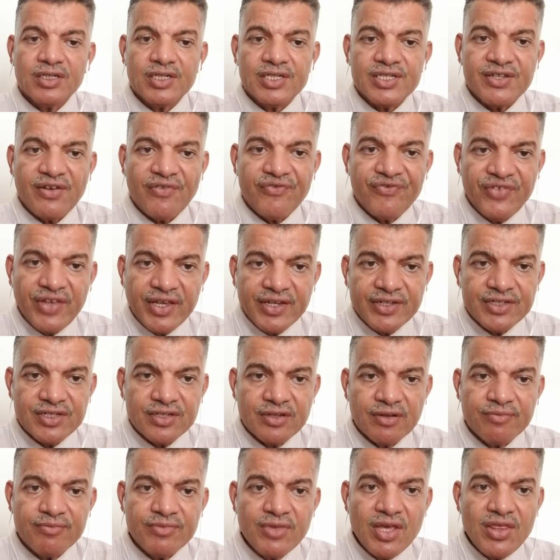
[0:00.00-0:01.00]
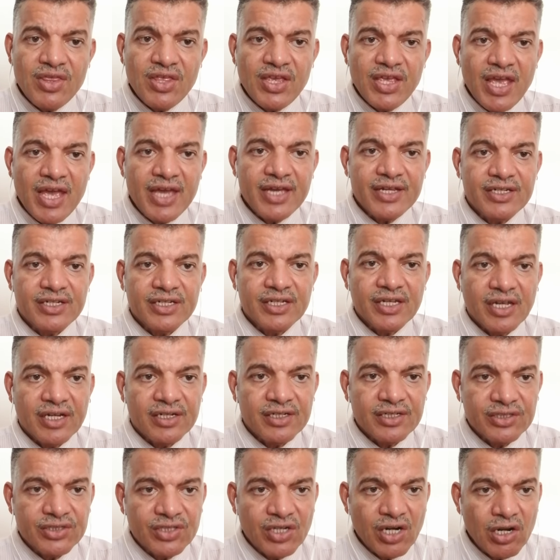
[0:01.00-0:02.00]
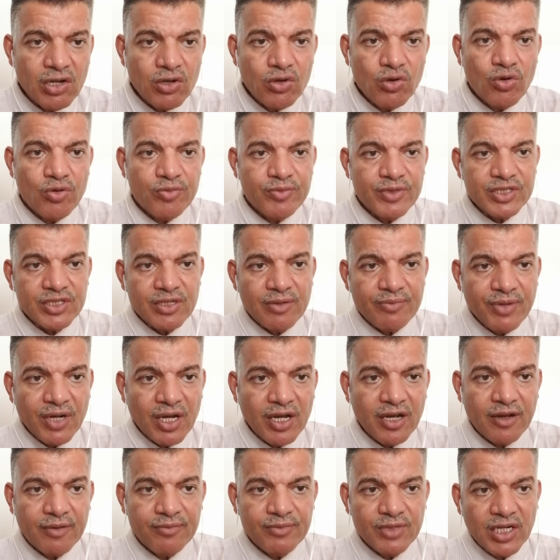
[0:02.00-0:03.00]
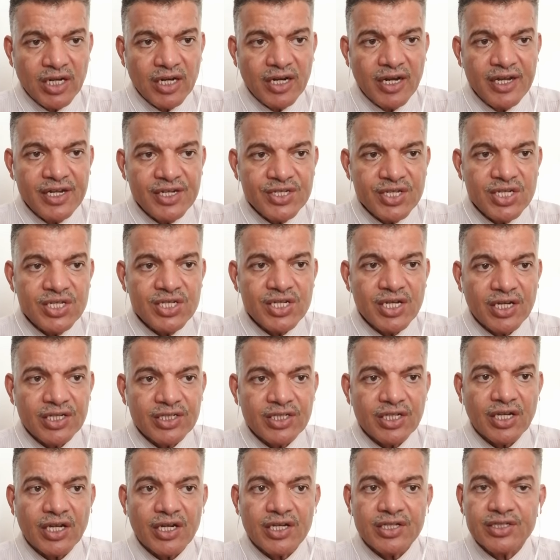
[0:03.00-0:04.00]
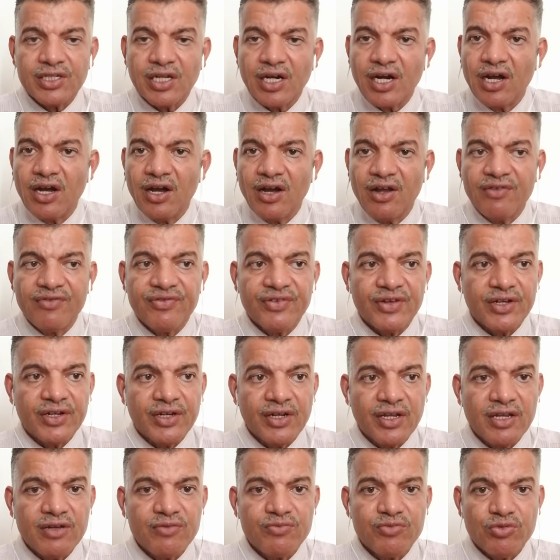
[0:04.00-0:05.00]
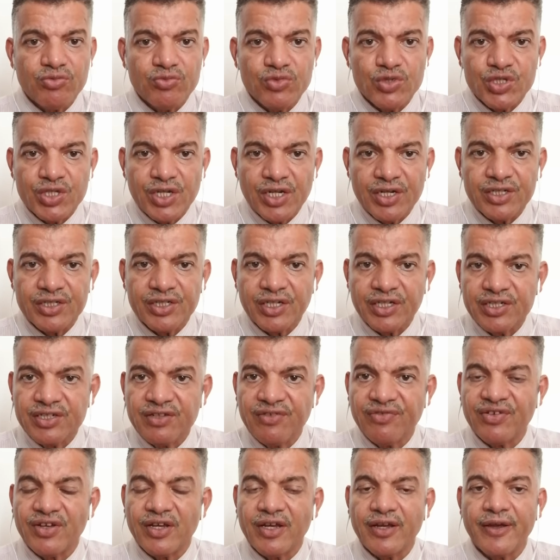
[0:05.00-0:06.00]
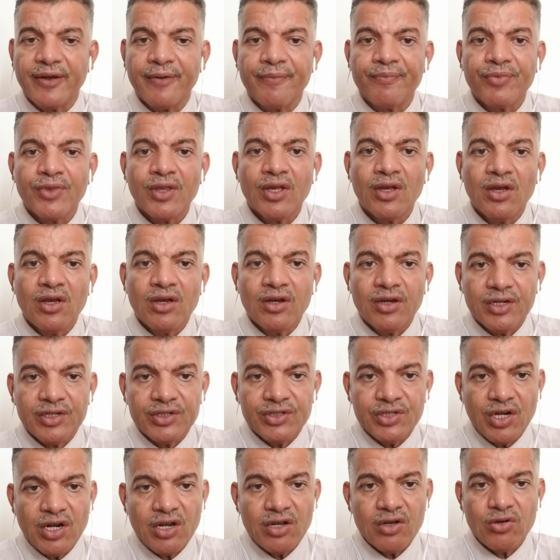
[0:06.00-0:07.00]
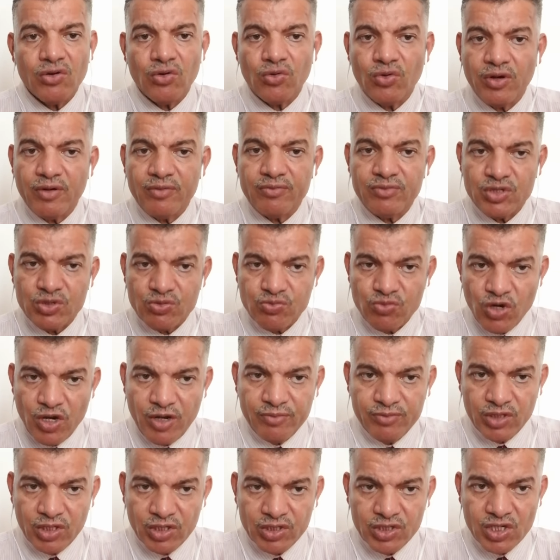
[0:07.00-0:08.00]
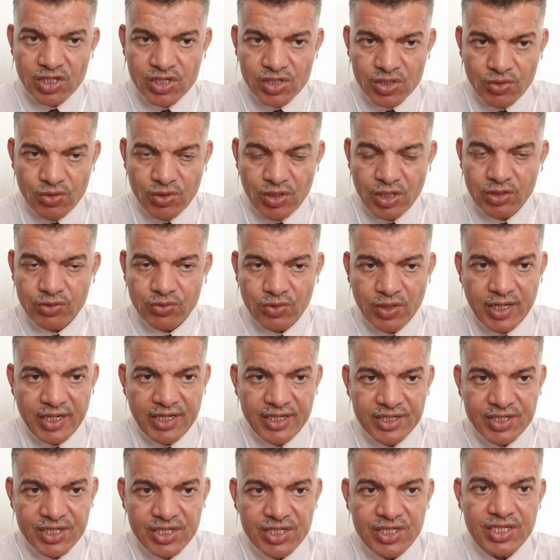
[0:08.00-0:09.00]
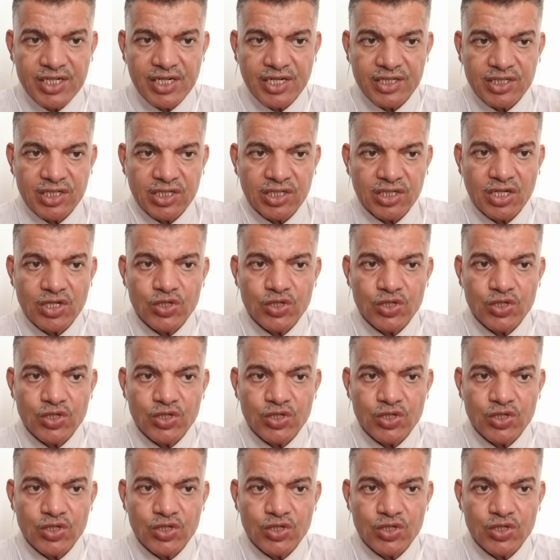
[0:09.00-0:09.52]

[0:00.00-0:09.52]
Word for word: ليزافيكت ماذا يعني الإدراك هو ما تبقى من الأحاسيس التي اخترعها الفنان بمجرد اختفائه الإدراك هو مجموعة من التصورات والأحاسيس التي